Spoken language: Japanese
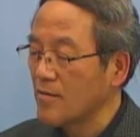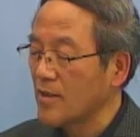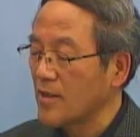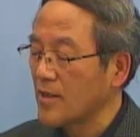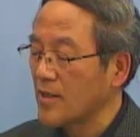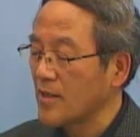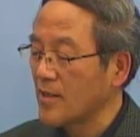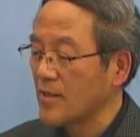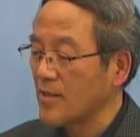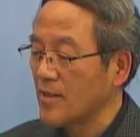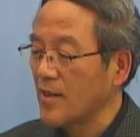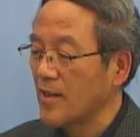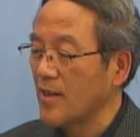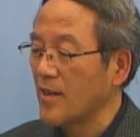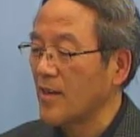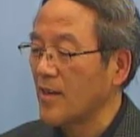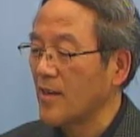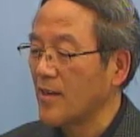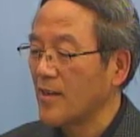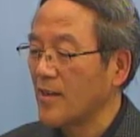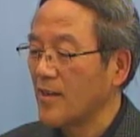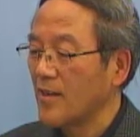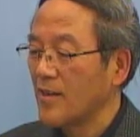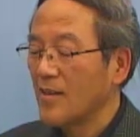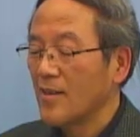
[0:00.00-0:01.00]
合で
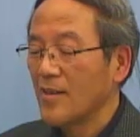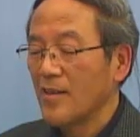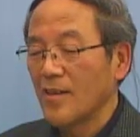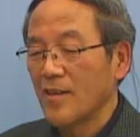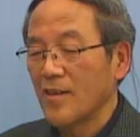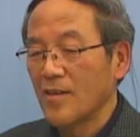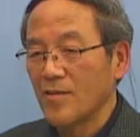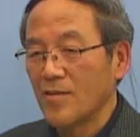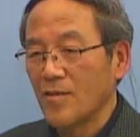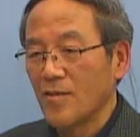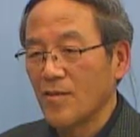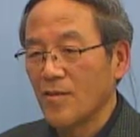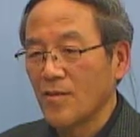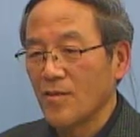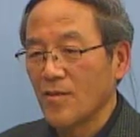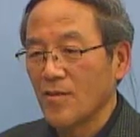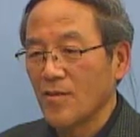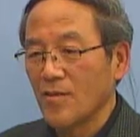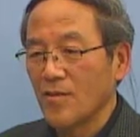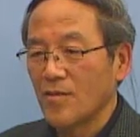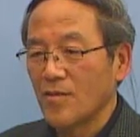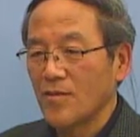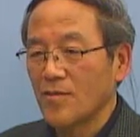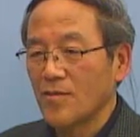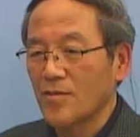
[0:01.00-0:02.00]
あの
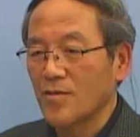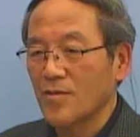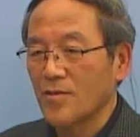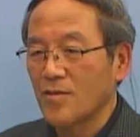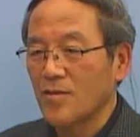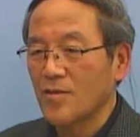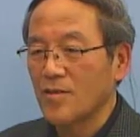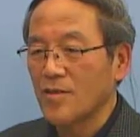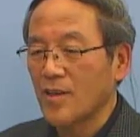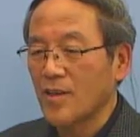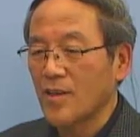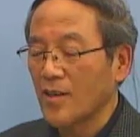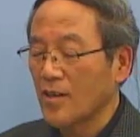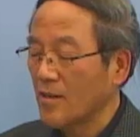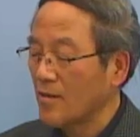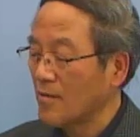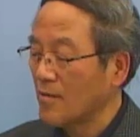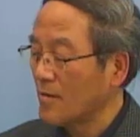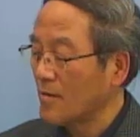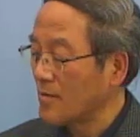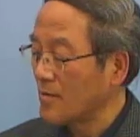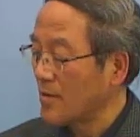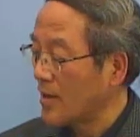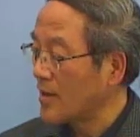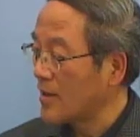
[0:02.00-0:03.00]
水彩画
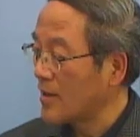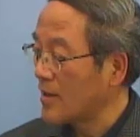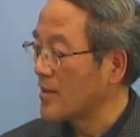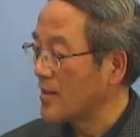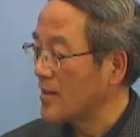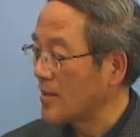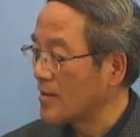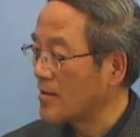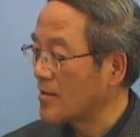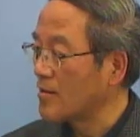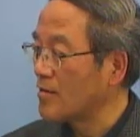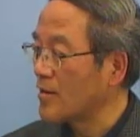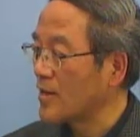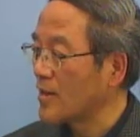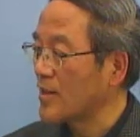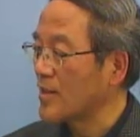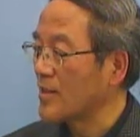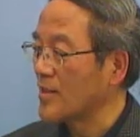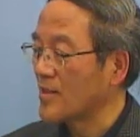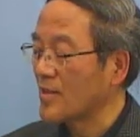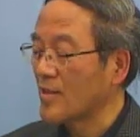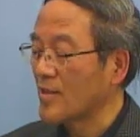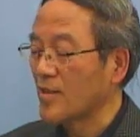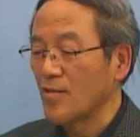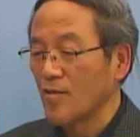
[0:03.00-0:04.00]
を習いに行ってるわけで
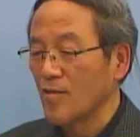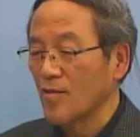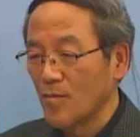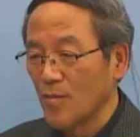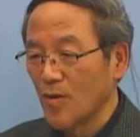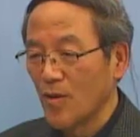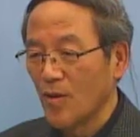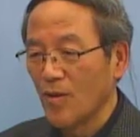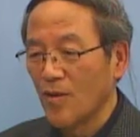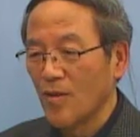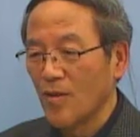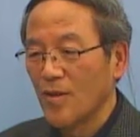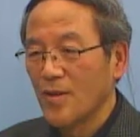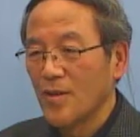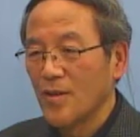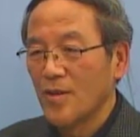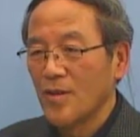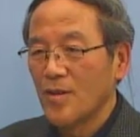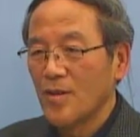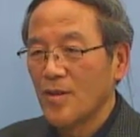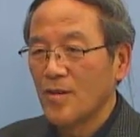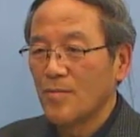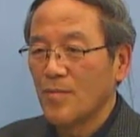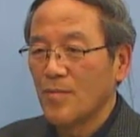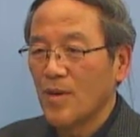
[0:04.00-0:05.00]
すけれども、
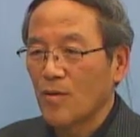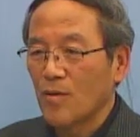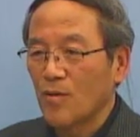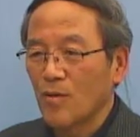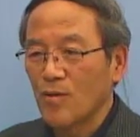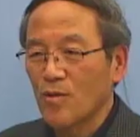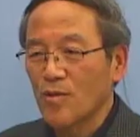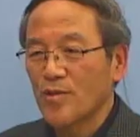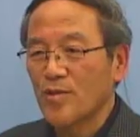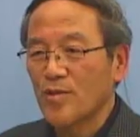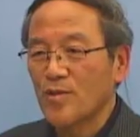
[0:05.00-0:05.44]
まあ、ここずっ